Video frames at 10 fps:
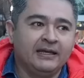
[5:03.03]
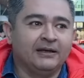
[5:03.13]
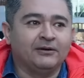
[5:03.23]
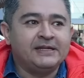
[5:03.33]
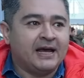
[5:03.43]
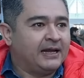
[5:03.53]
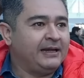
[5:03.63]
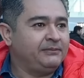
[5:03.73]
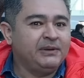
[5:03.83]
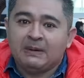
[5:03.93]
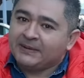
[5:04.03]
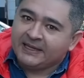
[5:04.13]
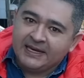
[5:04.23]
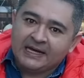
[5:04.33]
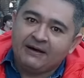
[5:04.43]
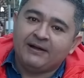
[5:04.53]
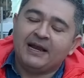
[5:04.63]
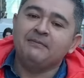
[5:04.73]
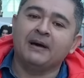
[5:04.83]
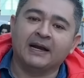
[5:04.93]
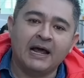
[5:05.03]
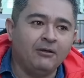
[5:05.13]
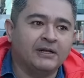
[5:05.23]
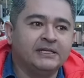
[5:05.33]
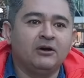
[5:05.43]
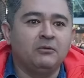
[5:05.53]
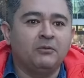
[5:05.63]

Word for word: o sea, mi papá tenía que haberla embarrado así como